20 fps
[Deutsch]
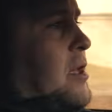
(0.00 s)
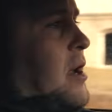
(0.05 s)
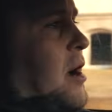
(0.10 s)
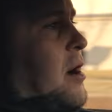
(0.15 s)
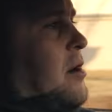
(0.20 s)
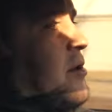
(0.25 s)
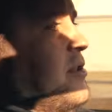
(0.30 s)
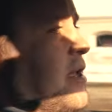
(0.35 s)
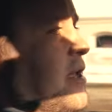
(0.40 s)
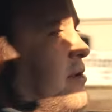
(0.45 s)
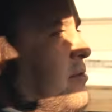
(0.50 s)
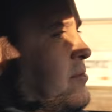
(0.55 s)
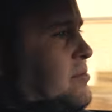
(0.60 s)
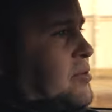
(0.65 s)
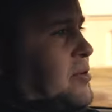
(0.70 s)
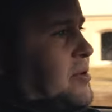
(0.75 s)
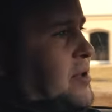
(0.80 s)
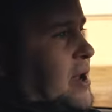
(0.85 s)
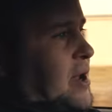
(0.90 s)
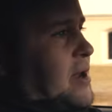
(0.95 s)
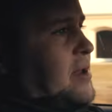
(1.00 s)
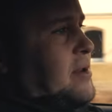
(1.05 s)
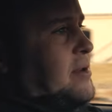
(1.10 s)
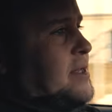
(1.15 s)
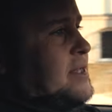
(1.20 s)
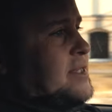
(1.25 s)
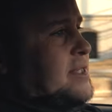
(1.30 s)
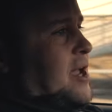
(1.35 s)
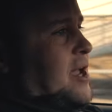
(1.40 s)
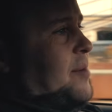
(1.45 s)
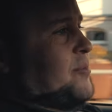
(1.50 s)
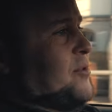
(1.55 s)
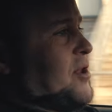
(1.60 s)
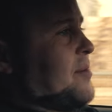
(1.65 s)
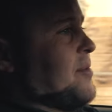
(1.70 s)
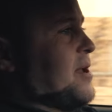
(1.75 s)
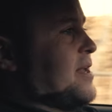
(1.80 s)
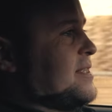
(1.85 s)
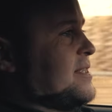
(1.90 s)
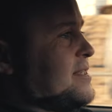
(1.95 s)
Ja, und dann, ja, es gab
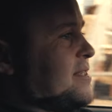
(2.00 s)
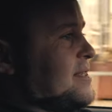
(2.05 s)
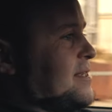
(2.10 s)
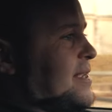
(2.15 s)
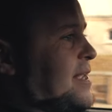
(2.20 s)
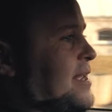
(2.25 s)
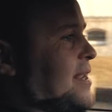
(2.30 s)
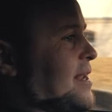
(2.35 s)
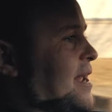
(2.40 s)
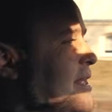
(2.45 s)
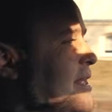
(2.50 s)
damals keine